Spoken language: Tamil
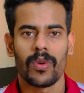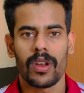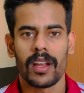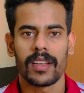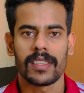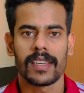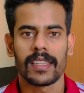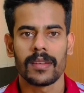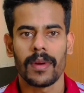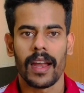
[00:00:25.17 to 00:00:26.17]
ஒரு நாள் ரெஸ்ட்
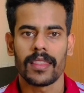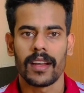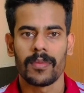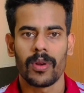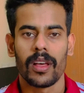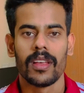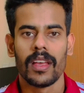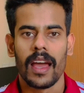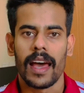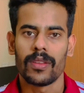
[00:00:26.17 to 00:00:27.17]
எடுத்துகிட்டு அடுத்த நாள் போகலாம்
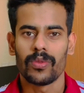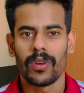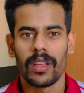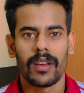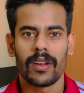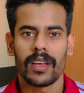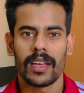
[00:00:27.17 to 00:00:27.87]
அது உங்களோட